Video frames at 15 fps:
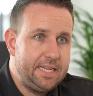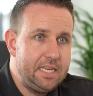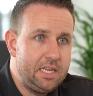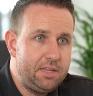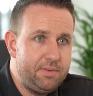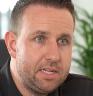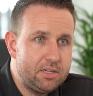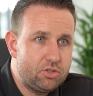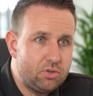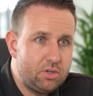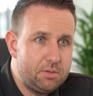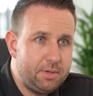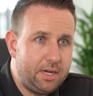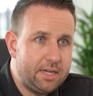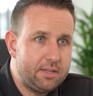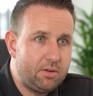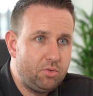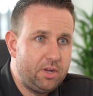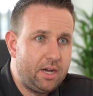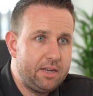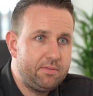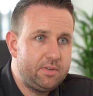Ähnlich wie ein Steuerberater
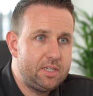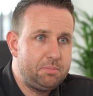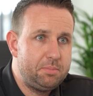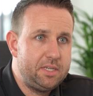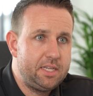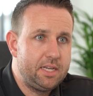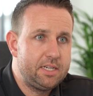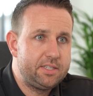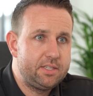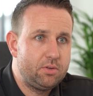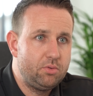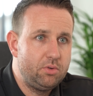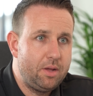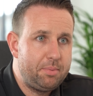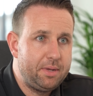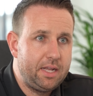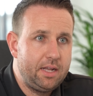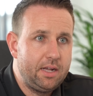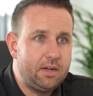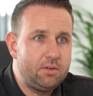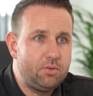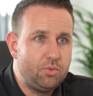oder Anwalt bin ich als
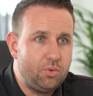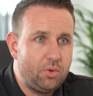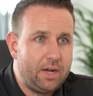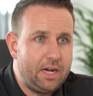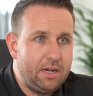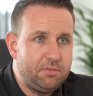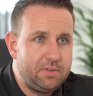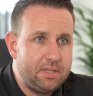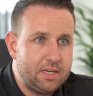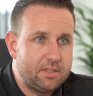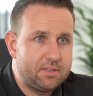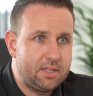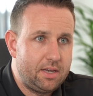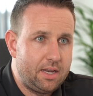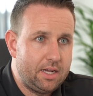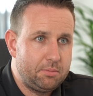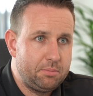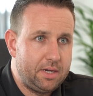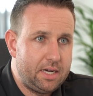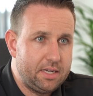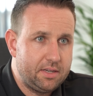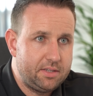unabhängiger
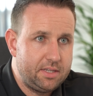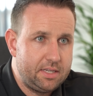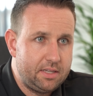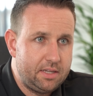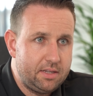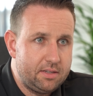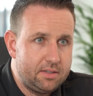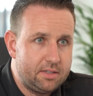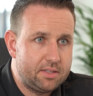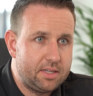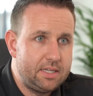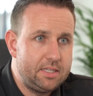Honorar-Finanzanlagenberater tätig. Das